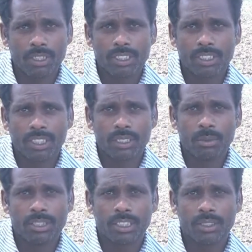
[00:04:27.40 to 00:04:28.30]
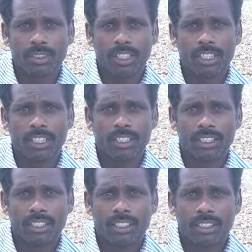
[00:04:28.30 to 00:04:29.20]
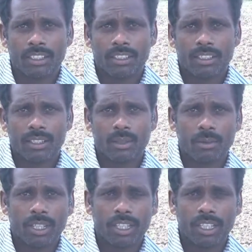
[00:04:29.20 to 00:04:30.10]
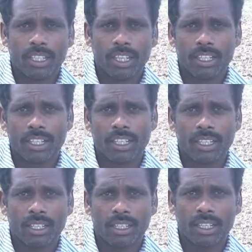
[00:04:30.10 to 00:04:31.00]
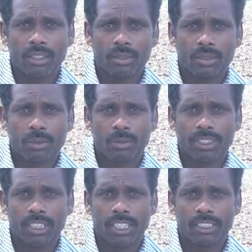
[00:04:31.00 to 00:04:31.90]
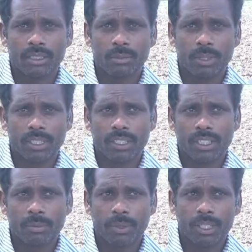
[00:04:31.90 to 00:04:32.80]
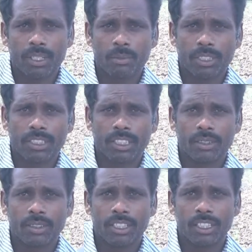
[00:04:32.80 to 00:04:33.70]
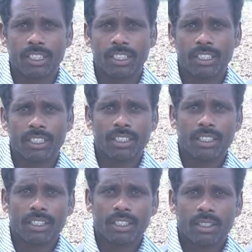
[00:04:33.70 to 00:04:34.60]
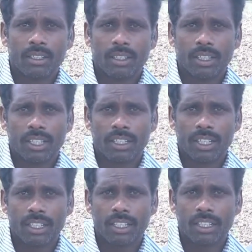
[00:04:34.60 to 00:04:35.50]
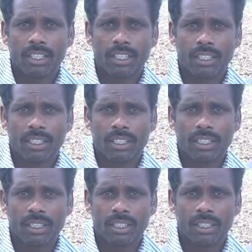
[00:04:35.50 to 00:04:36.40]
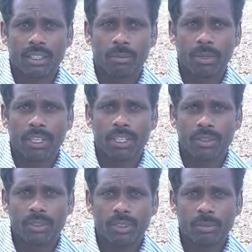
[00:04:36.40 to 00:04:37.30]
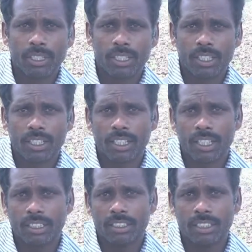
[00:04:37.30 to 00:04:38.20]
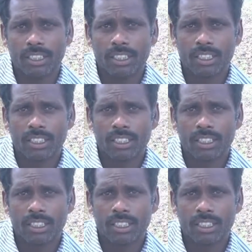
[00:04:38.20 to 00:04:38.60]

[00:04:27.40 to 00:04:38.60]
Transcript: మొలిసిన సంది మంచిగానే ఉంది దిగుబడి అంటే ఇళ్ళు సుతం మంచిగానే వచ్చింది పీకితే పీకింగ్ మంచిగానే ఉన్నది ఎకరానికి పన్నెండు నుంచి పదిహేడు క్వింటాలు వచ్చింది